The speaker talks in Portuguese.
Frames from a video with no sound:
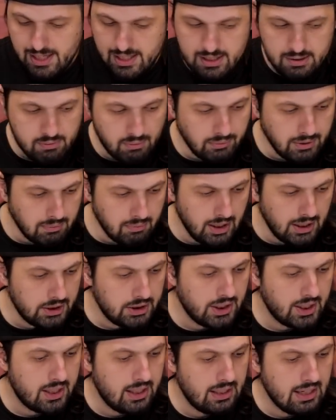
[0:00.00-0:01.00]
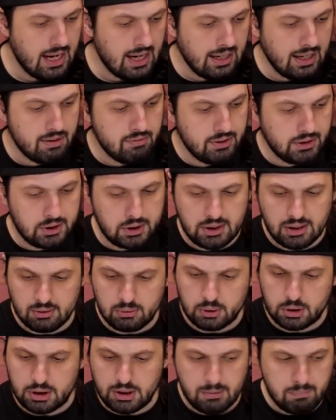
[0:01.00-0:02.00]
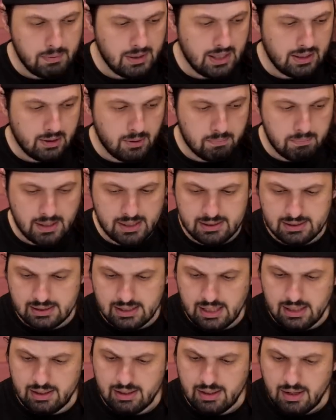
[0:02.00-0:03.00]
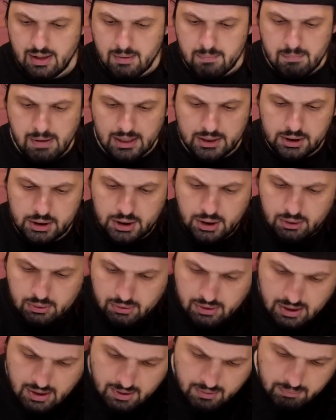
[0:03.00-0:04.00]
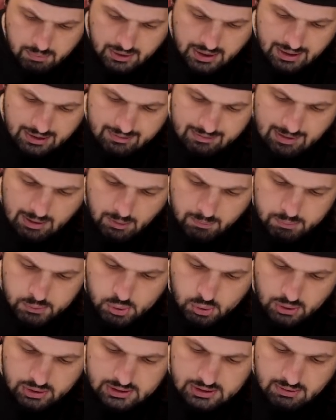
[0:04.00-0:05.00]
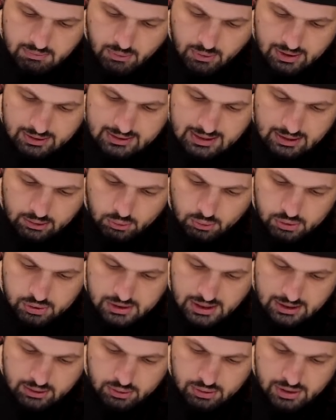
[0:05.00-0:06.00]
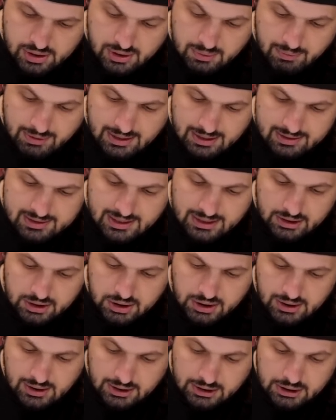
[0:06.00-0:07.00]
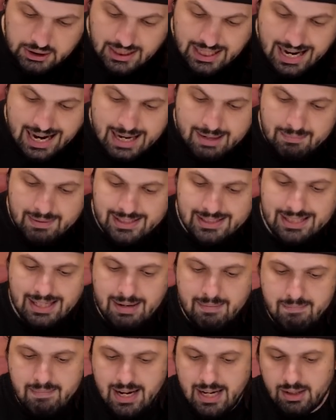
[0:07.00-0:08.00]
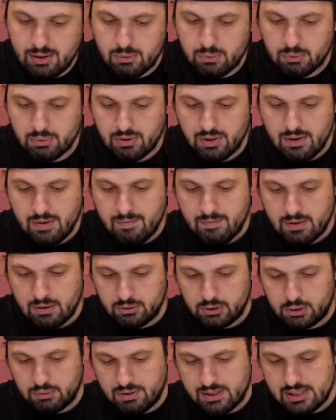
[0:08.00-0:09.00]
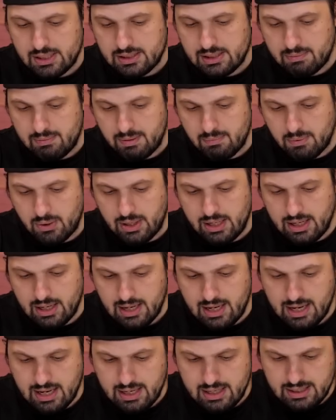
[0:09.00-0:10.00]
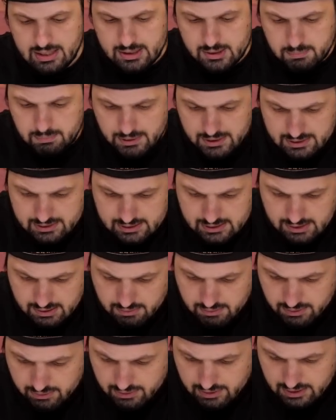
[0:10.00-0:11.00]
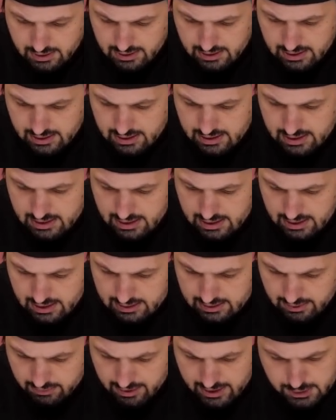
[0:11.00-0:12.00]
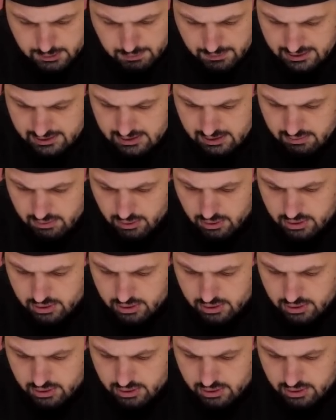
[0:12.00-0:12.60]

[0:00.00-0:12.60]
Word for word: E vamos dar uma olhadinha aqui na gavetinha do chip, né? Que eu passei batido, porque ele tem opções que vão até 256 GB de armazenamento. Então, deixa eu ver se essa memória é expansível é, não é expansiva.